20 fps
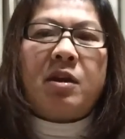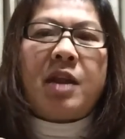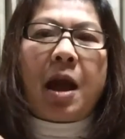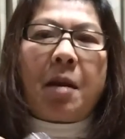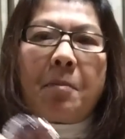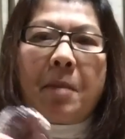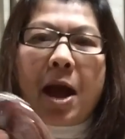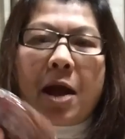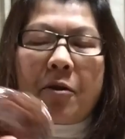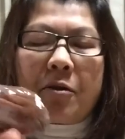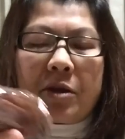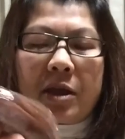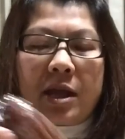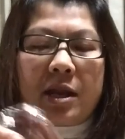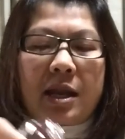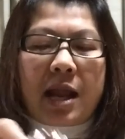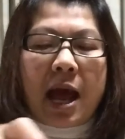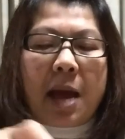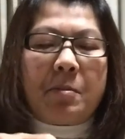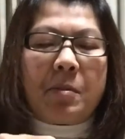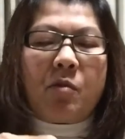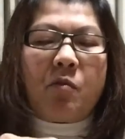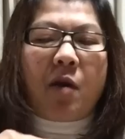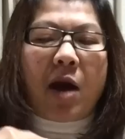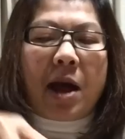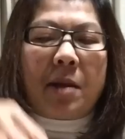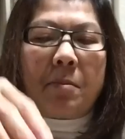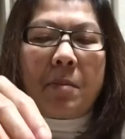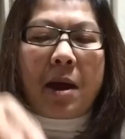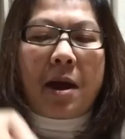อย่างมากก็กินได้มันห
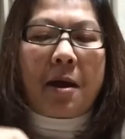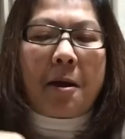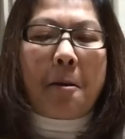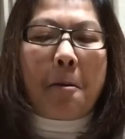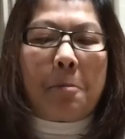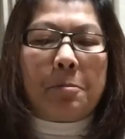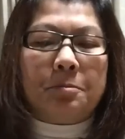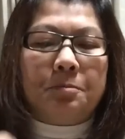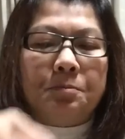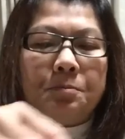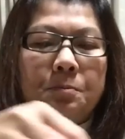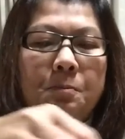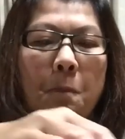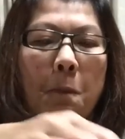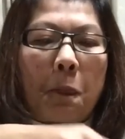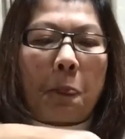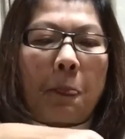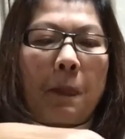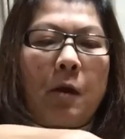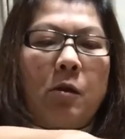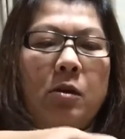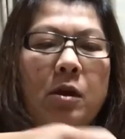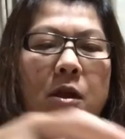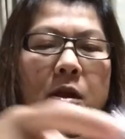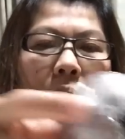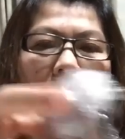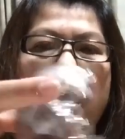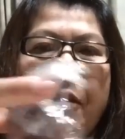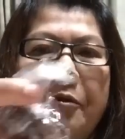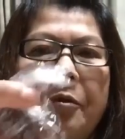วานมากค่ะ ก็กิ
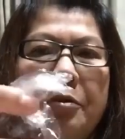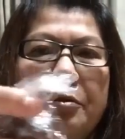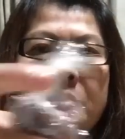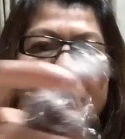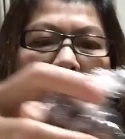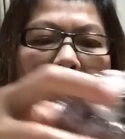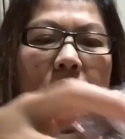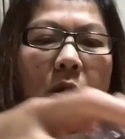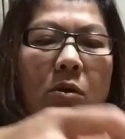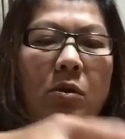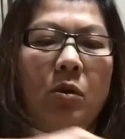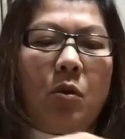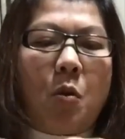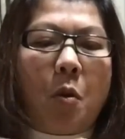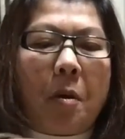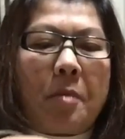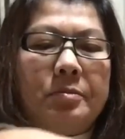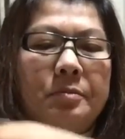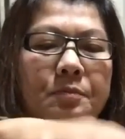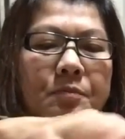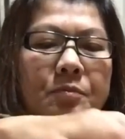นได้ลูกหนึ่งสองลูก